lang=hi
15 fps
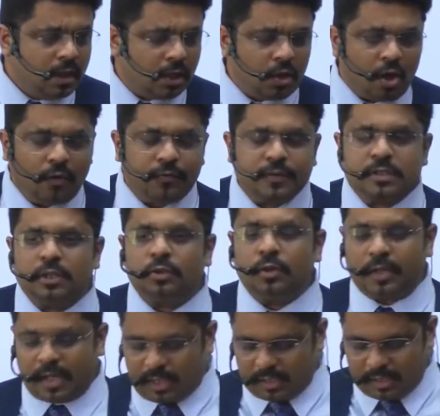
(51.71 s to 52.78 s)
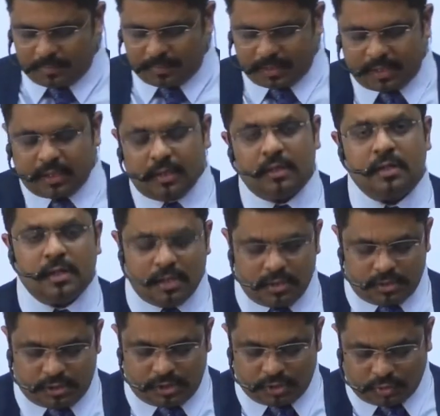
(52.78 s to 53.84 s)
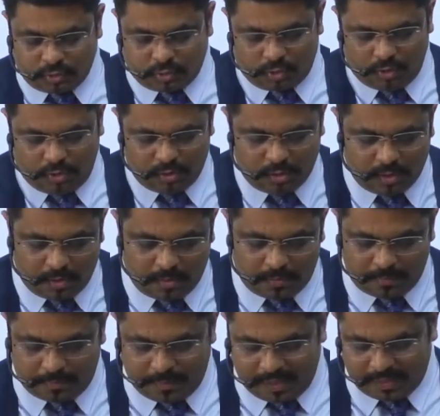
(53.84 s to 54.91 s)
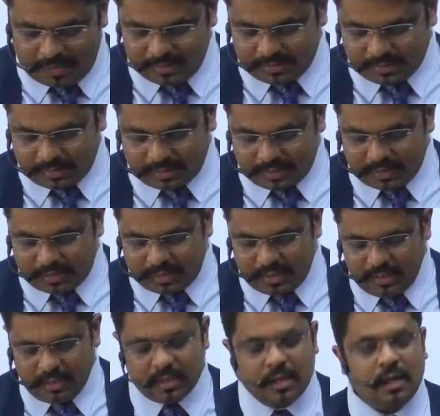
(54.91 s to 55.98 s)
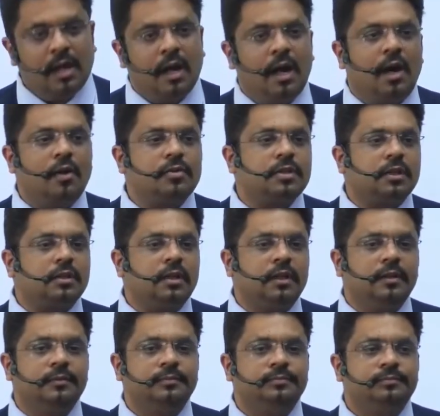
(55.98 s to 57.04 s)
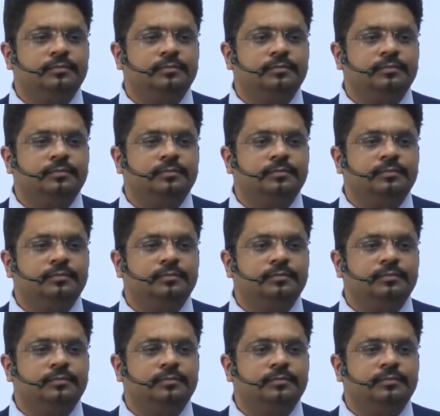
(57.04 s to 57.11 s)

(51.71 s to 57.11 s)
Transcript: एक ऑफिसर को क्या करना पड़ेगा चीजों को बैलेंस रखने की आवश्यकता है